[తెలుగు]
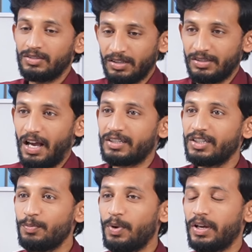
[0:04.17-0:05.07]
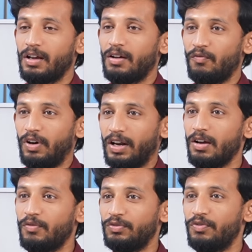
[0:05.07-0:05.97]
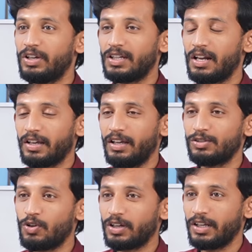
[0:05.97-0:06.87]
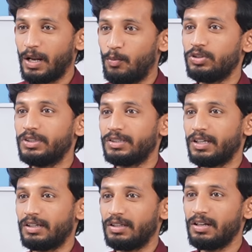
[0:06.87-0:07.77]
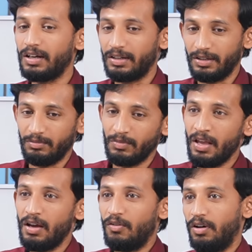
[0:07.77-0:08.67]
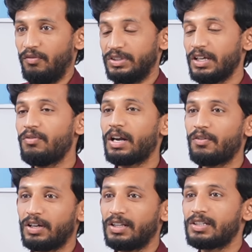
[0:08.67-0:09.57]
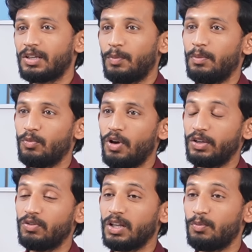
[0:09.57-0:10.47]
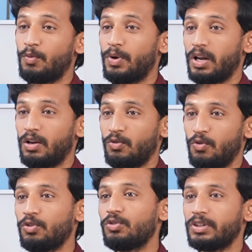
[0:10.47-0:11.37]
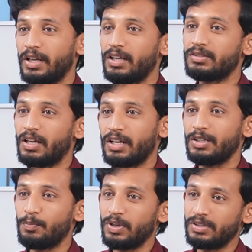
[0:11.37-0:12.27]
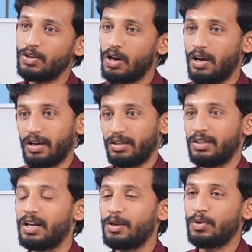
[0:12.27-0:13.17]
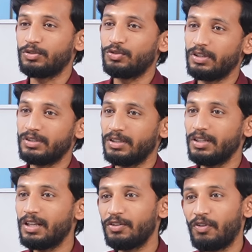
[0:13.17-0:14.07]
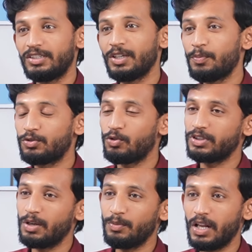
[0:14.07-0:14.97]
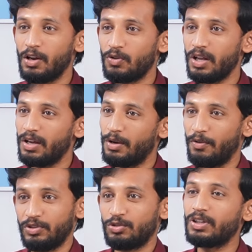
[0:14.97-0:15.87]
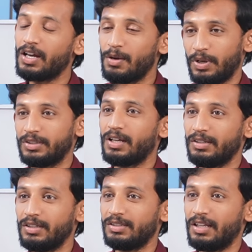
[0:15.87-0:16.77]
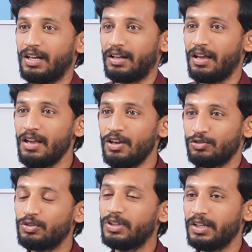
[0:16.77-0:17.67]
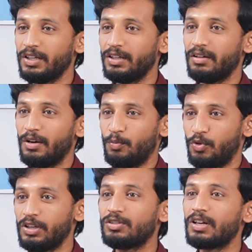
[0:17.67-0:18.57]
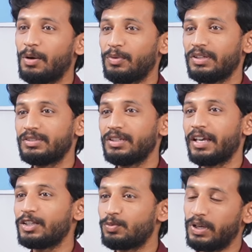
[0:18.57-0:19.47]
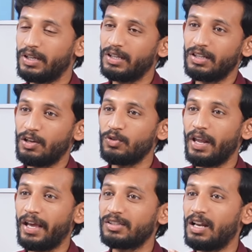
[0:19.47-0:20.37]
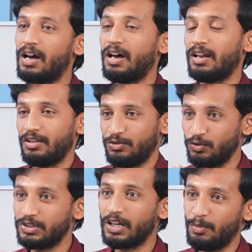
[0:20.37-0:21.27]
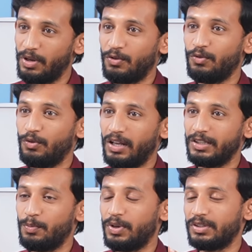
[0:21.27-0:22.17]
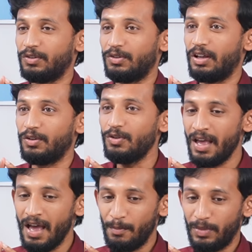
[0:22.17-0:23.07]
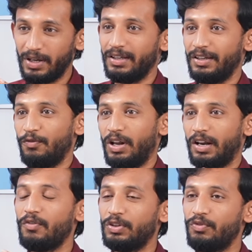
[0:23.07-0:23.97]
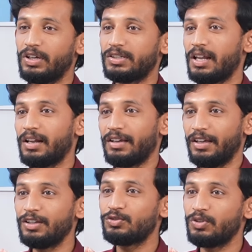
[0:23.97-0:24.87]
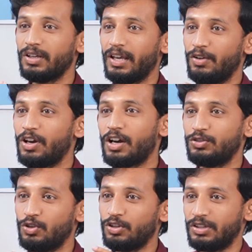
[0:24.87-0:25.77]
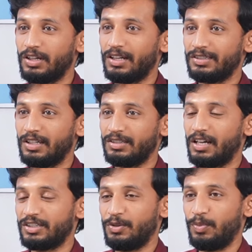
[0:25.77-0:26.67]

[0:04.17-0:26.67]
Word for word: సార్ సాక్షి పైన వర్గ విద్వేషాల కేసు ఒకటి నమోదు చేశారు సార్ అంటే విజయవాడ వరదల సమయంలో ఐదు వందల ముప్పై నాలుగు కోట్లు తినేశారని చెప్పేసి ఒక కథనాన్ని ప్రచురించింది దాన్ని వైసీపీ సోషల్ మీడియాలో కూడా విస్తృతంగా ప్రచారం చేశారంట సో దీన్ని పోలీసులు గమనించి కేసు పెట్టేశారు న్యాయ సలహాల సూచనల మేరకు అని చెప్పేసి అంటున్నారు మరి వర్గ విద్వేషాల కేసుని ఏ విధంగా చూడొచ్చు అంటారు సార్ సాక్షి